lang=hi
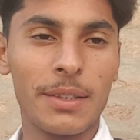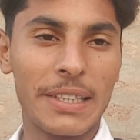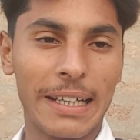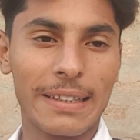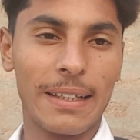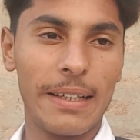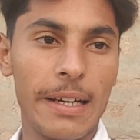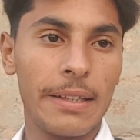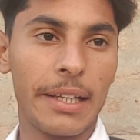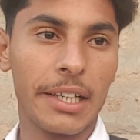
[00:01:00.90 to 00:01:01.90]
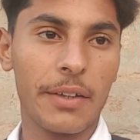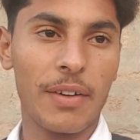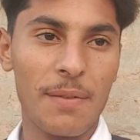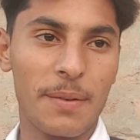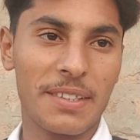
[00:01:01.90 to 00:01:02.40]
में रिचार्ज कर लिया नाइन्टी
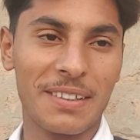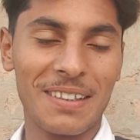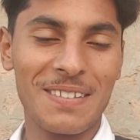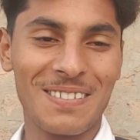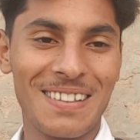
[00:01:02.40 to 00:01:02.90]
फाइव परसेंट है